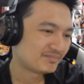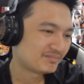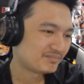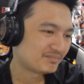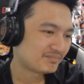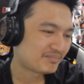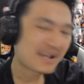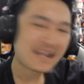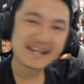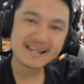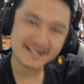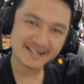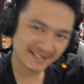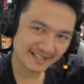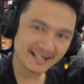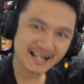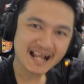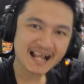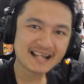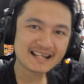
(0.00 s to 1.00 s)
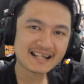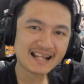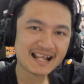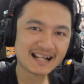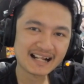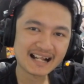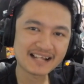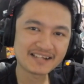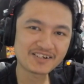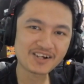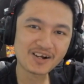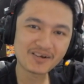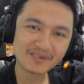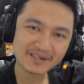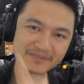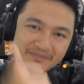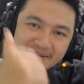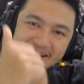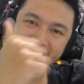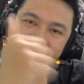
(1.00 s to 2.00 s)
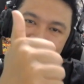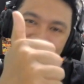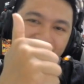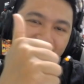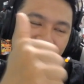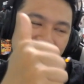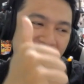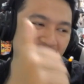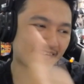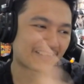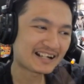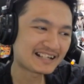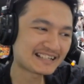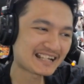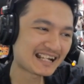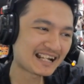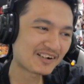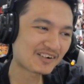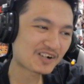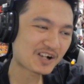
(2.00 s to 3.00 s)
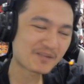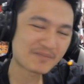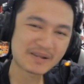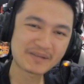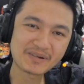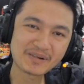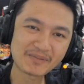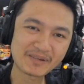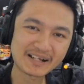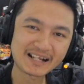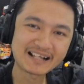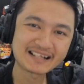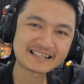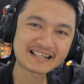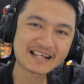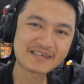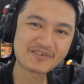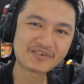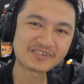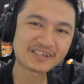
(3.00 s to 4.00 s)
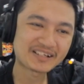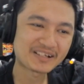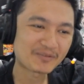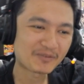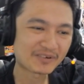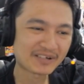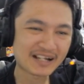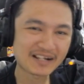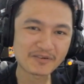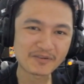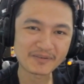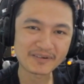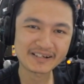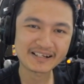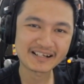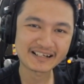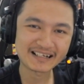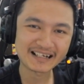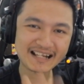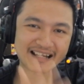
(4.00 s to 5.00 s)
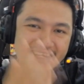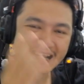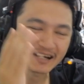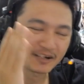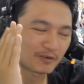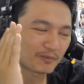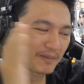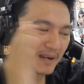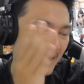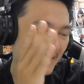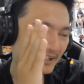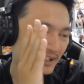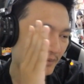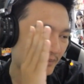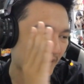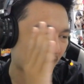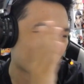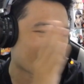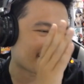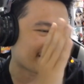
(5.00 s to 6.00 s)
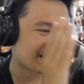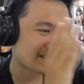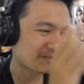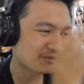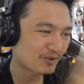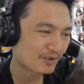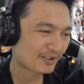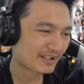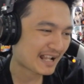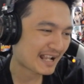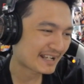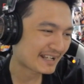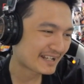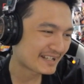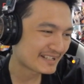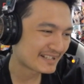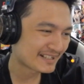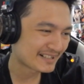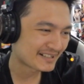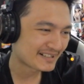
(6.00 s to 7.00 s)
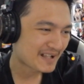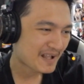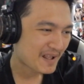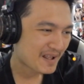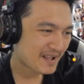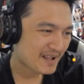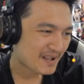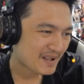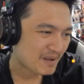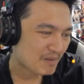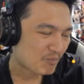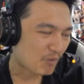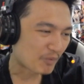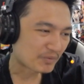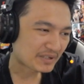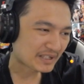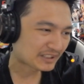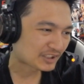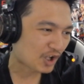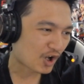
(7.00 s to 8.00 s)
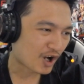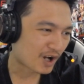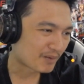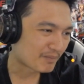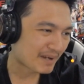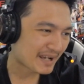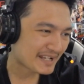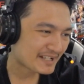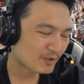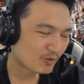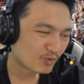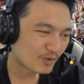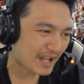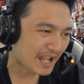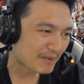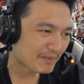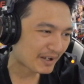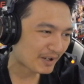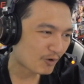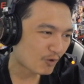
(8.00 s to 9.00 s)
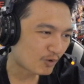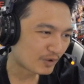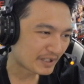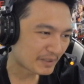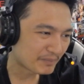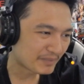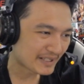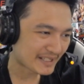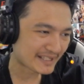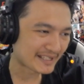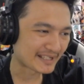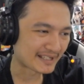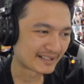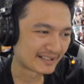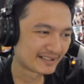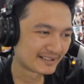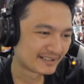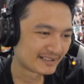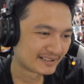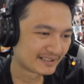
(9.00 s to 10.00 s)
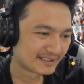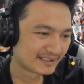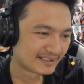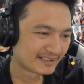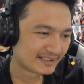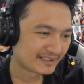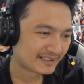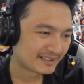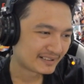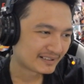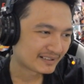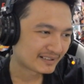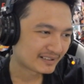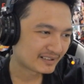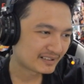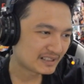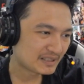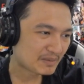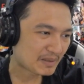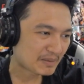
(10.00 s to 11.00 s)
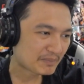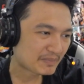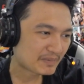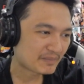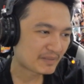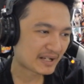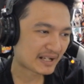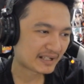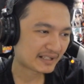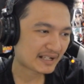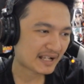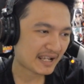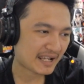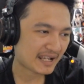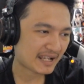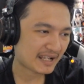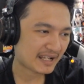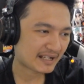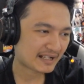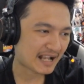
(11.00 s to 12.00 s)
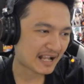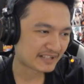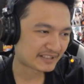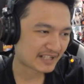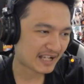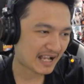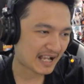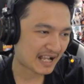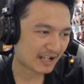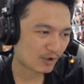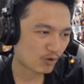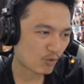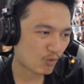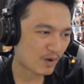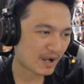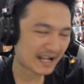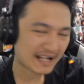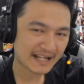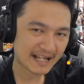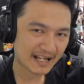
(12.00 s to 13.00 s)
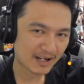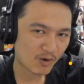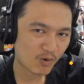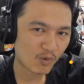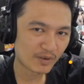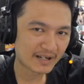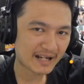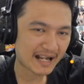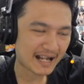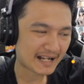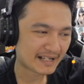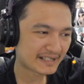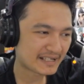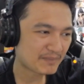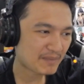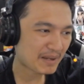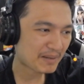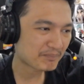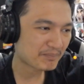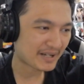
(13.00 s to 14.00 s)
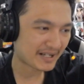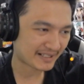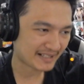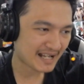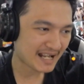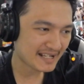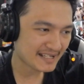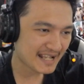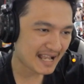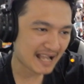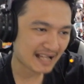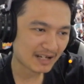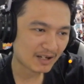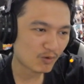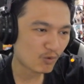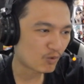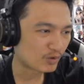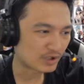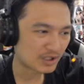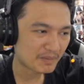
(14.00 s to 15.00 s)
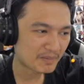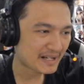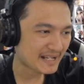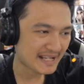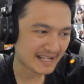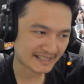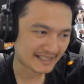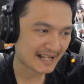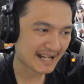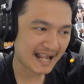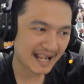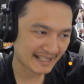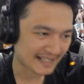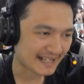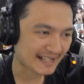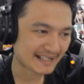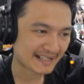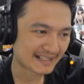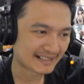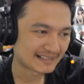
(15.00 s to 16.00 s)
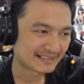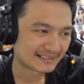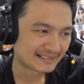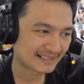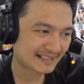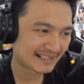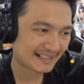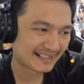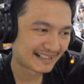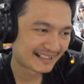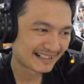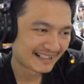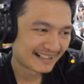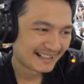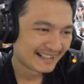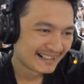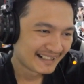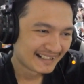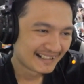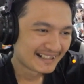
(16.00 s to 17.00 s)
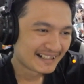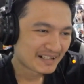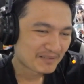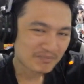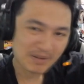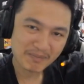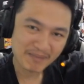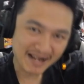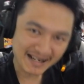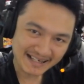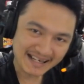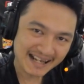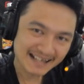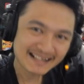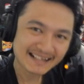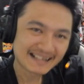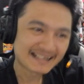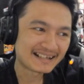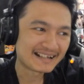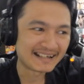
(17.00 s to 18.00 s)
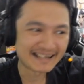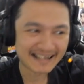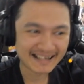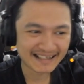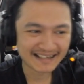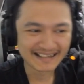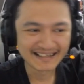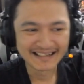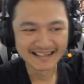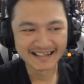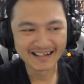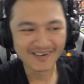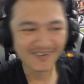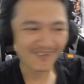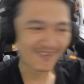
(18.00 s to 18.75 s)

เพนเถอท่านนะ ใครชอบคลิปนี้ลืมกดไลค์ใครแชร์แล้วก็เป็นเพื่อเป็นกำลังใจผมสร้างผลงานผมถ้าเกิดใครอยากดูพาร์ตต่อไปไว้ก็ลืมกดไลค์กันเยอะ ผมจะต่อไหมดูแล้วมันคริบหรี่คือมันเหมือนกับกาชากูหังอนาคตอะที่มันเปิดได้ยากแล้วคนก็ไม่ได้อยากจะได้กันประมาณนั้นเลยนะ โอ